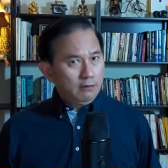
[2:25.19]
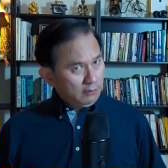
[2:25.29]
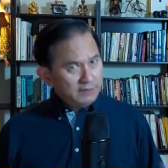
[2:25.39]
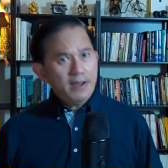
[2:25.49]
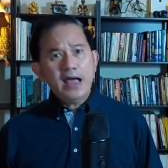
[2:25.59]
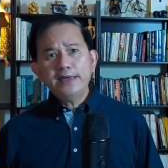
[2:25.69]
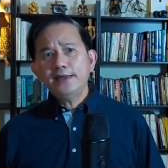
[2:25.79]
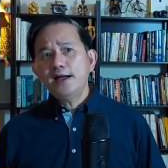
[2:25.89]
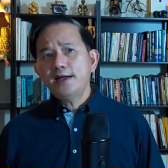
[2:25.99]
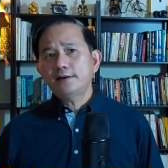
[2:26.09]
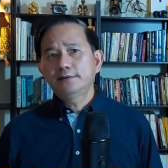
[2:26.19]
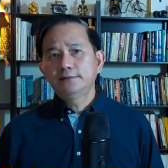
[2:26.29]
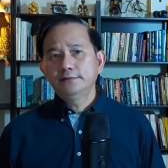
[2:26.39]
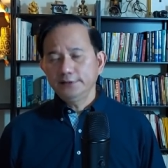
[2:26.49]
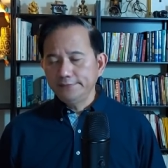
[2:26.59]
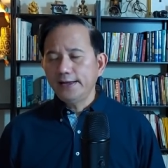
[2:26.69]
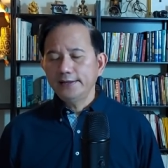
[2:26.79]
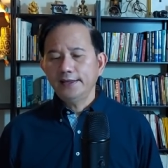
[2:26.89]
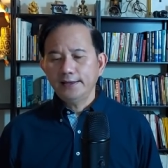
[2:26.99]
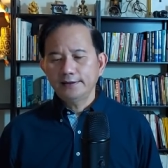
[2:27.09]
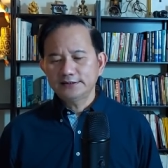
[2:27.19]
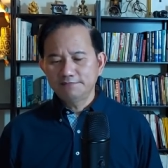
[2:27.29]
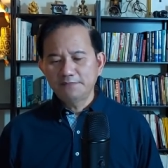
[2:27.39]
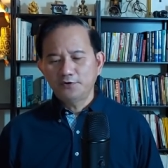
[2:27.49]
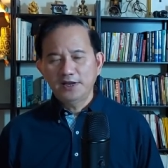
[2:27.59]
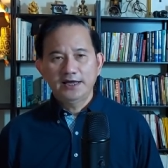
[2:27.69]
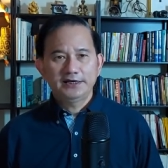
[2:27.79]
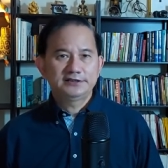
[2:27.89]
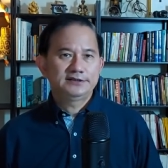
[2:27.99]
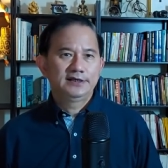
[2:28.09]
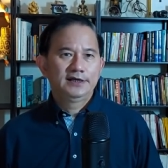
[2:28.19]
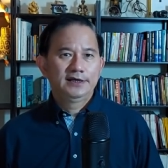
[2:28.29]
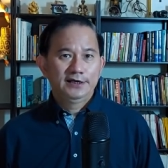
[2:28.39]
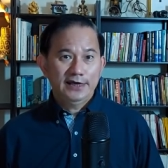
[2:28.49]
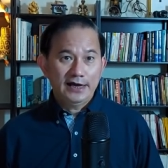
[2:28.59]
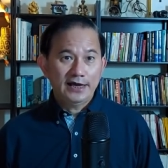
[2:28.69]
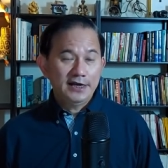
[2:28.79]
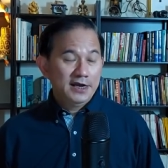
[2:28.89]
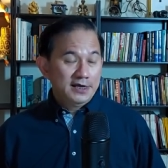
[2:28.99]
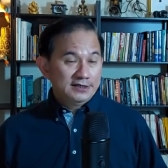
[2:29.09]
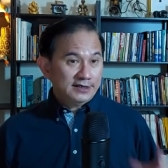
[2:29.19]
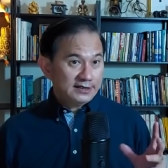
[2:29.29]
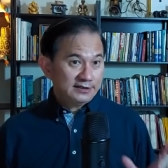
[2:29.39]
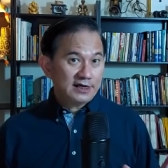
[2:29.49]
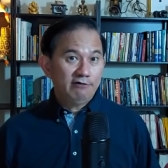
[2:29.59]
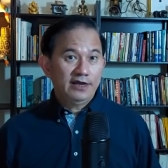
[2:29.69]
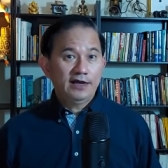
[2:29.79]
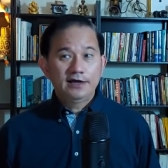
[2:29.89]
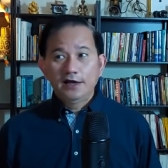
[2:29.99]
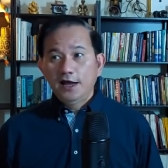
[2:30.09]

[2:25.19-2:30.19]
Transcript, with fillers: dibayar dibayar sama Polaris ya kan? Saya kasih tahu ya,